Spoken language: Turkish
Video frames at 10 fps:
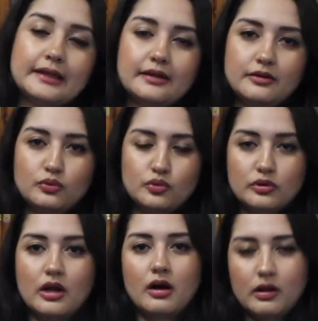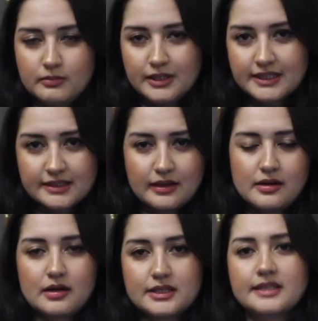teknik ürünler almak
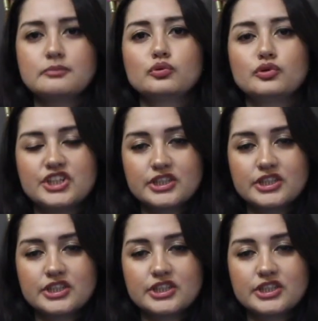isterlerse